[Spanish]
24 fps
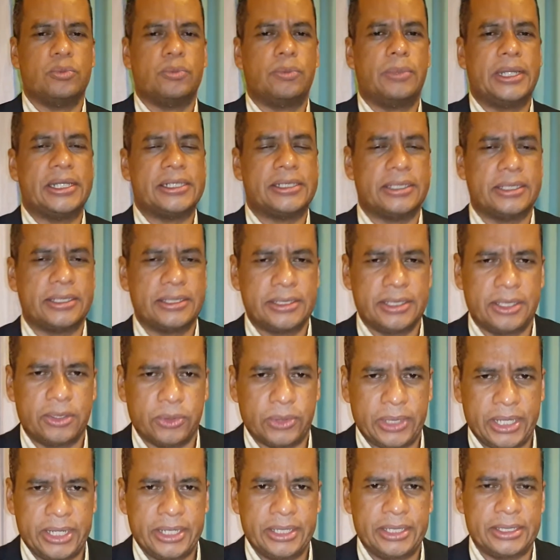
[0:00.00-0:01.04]
Un placer
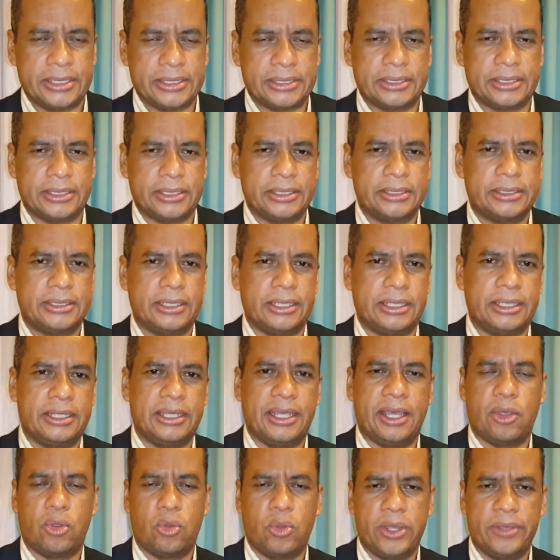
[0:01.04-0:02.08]
saludarles este
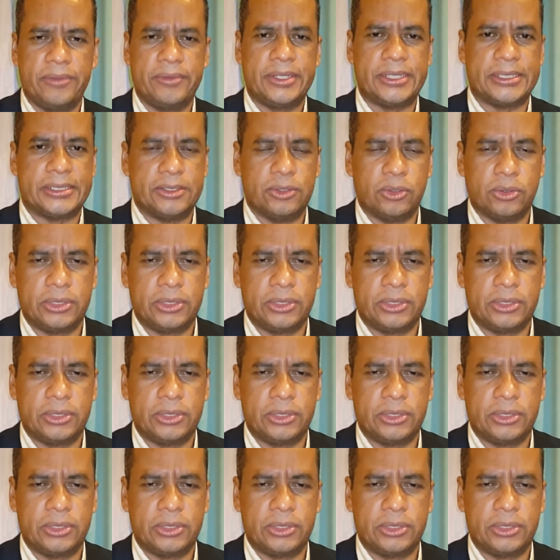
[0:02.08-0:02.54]
día jueves.